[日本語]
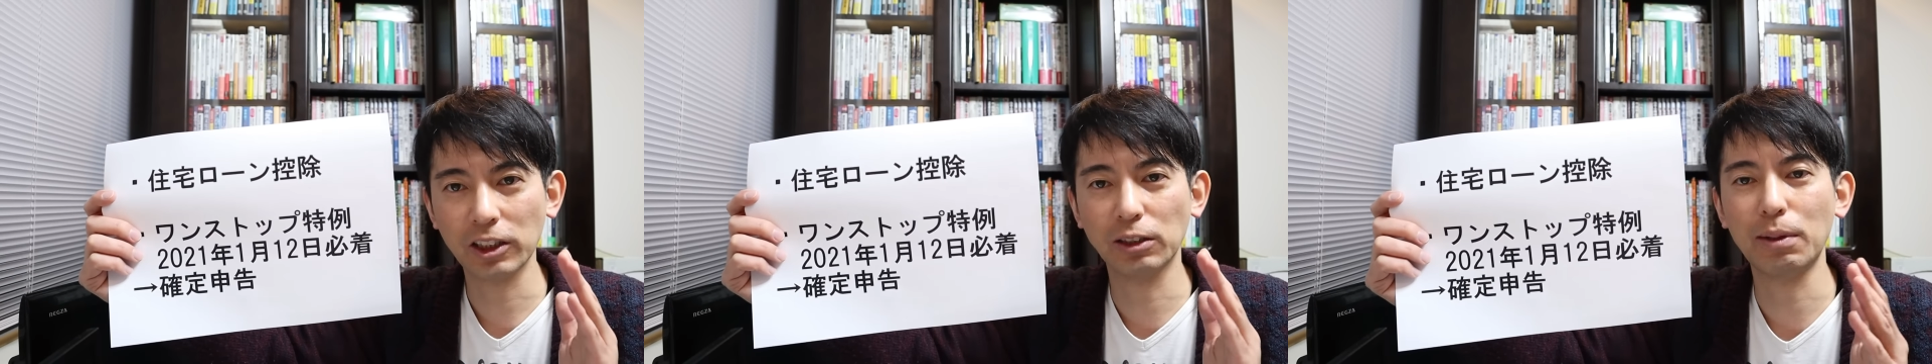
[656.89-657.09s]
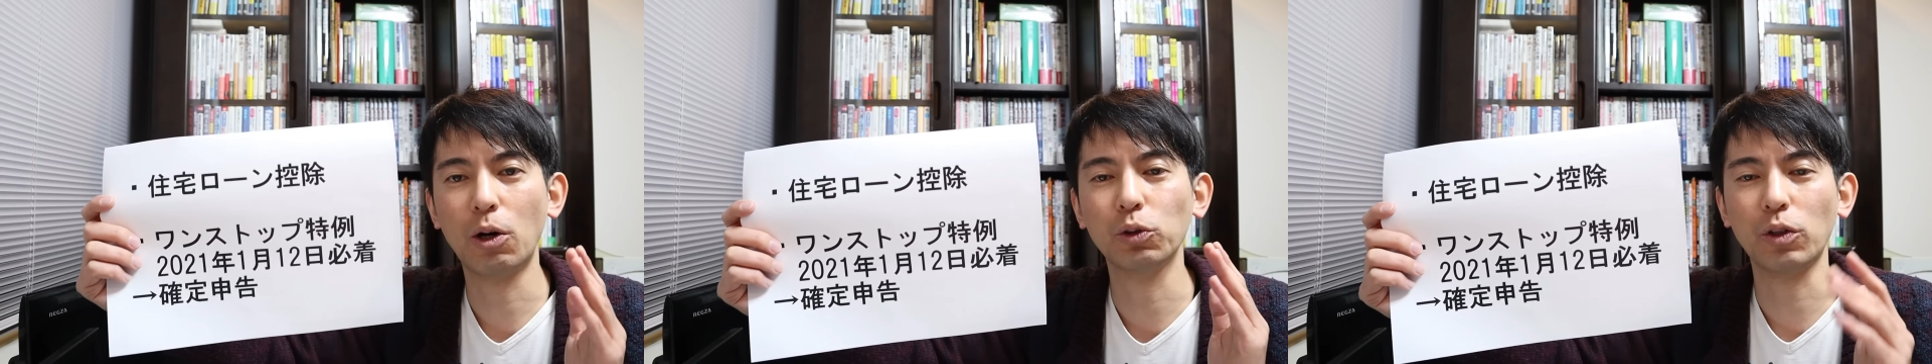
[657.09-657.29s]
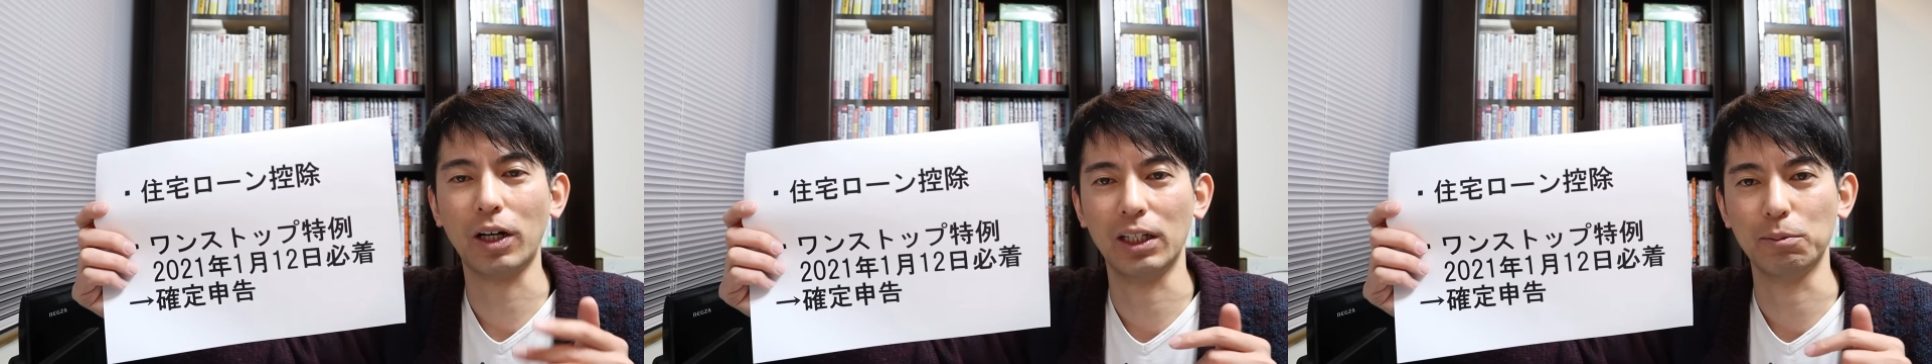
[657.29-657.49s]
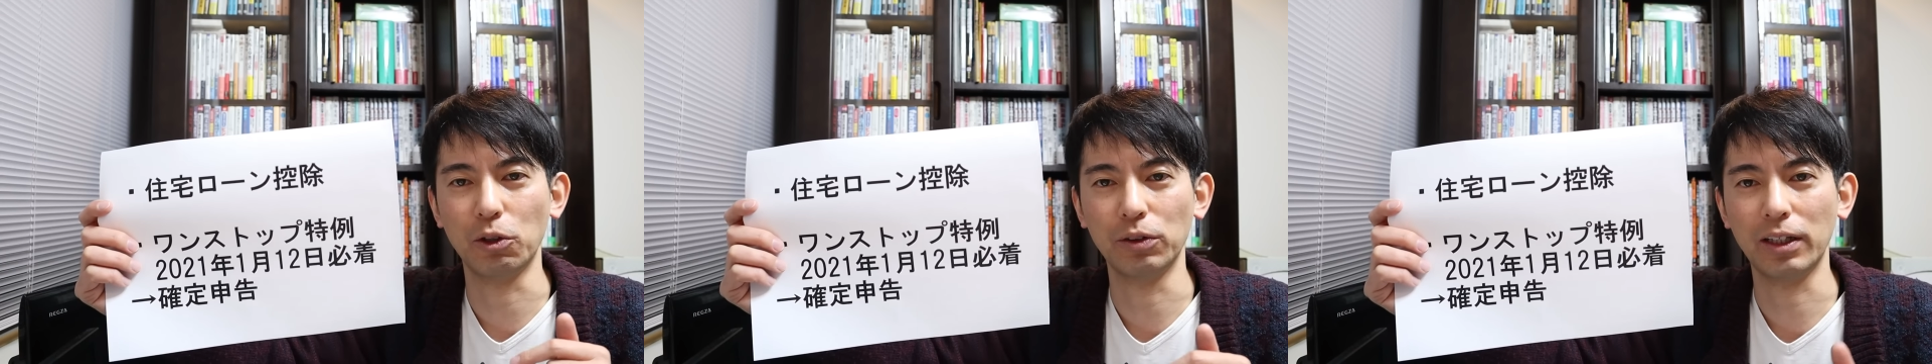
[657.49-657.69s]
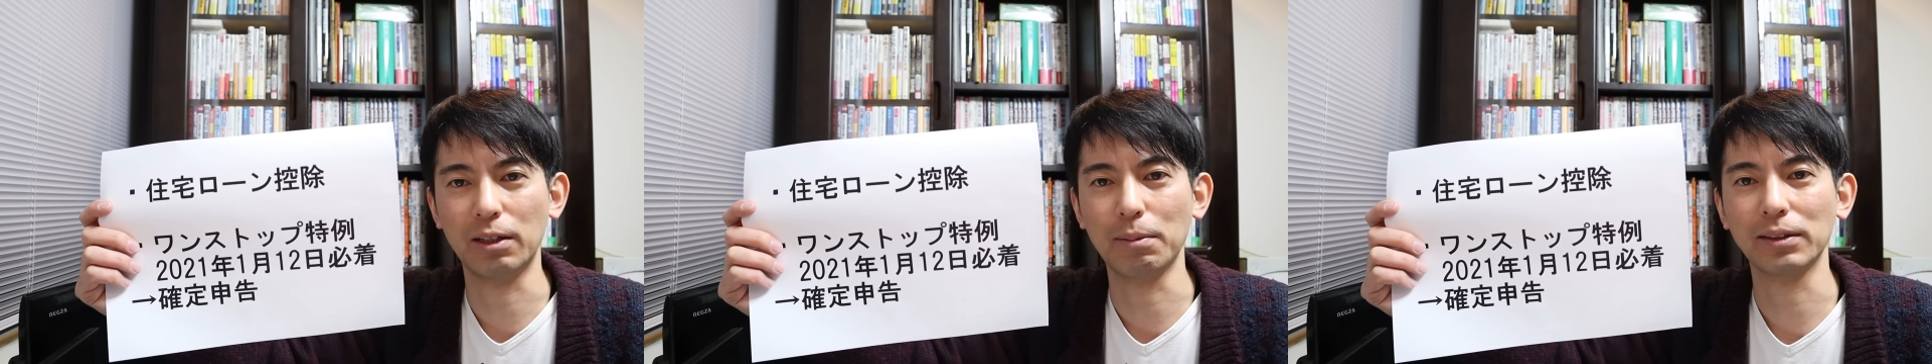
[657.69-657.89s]
スマホとかで
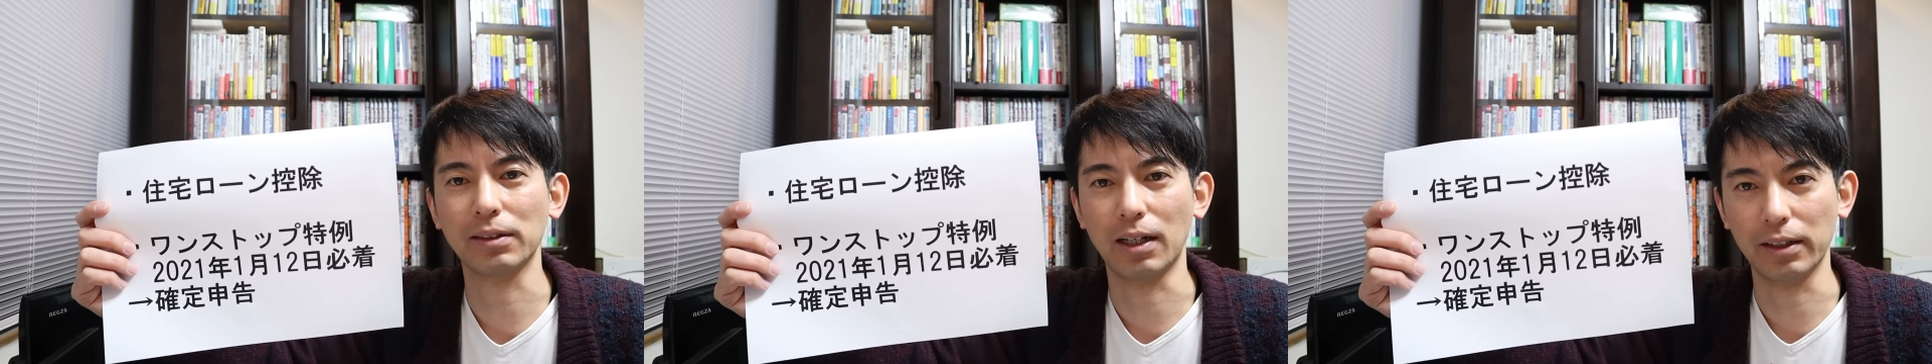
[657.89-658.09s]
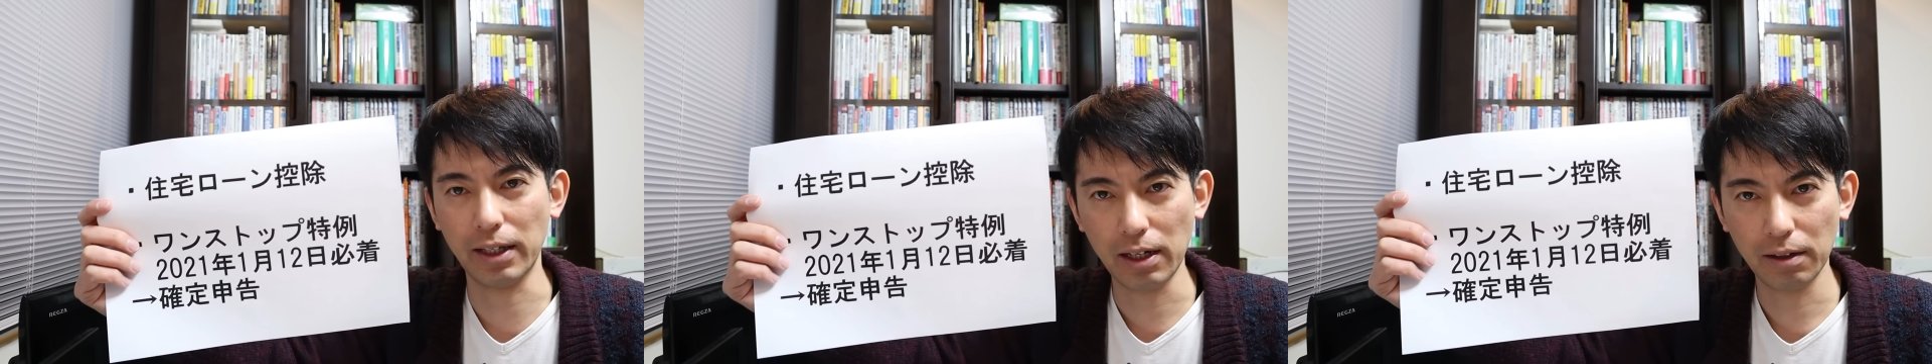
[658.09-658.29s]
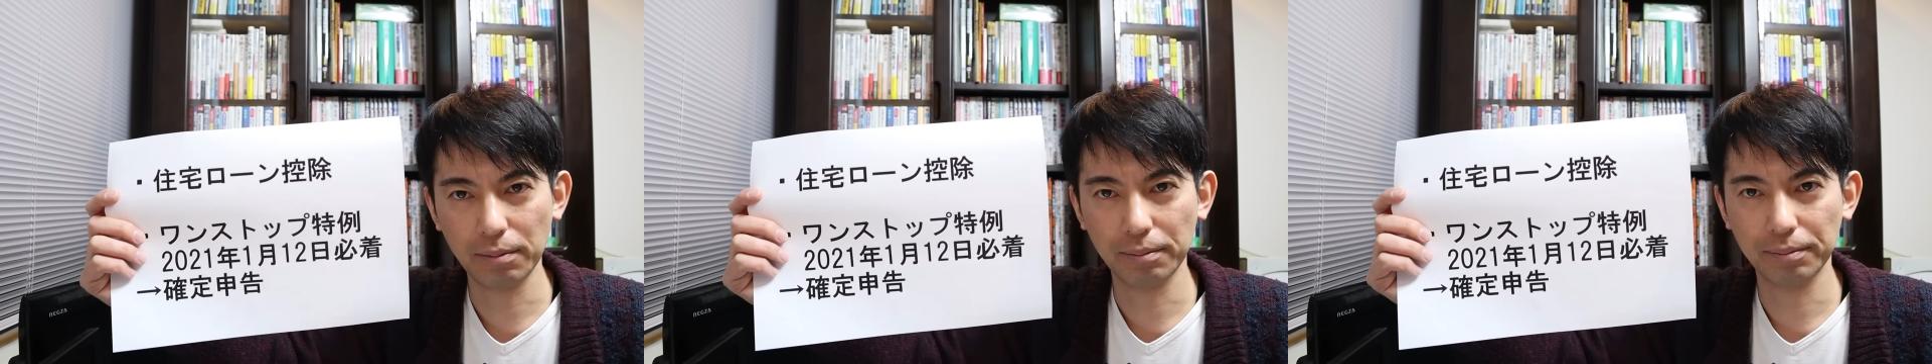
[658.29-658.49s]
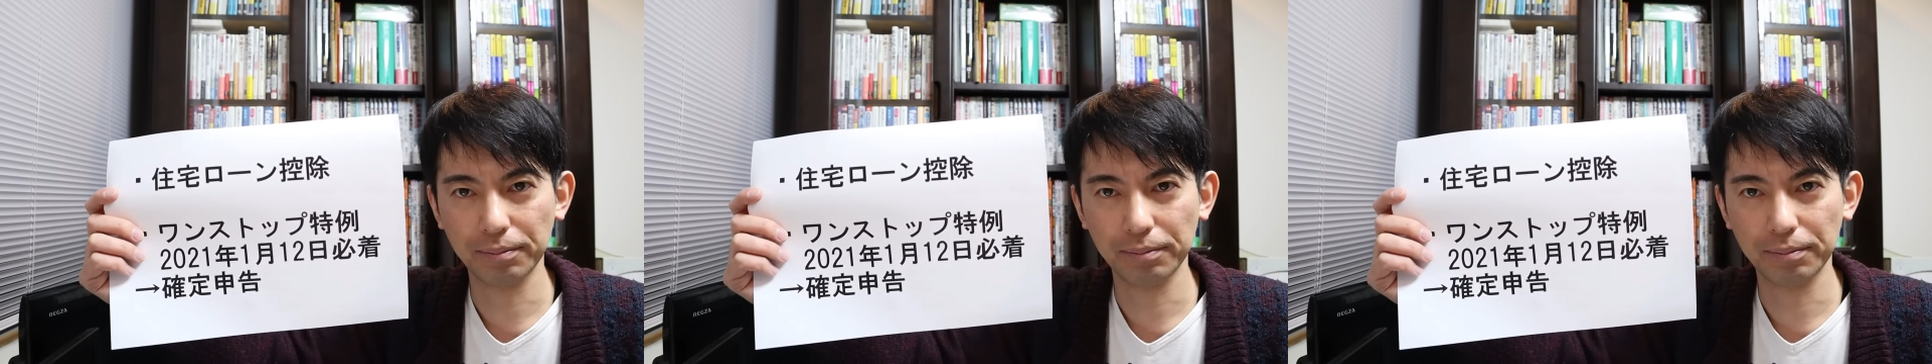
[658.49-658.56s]
もできますからね。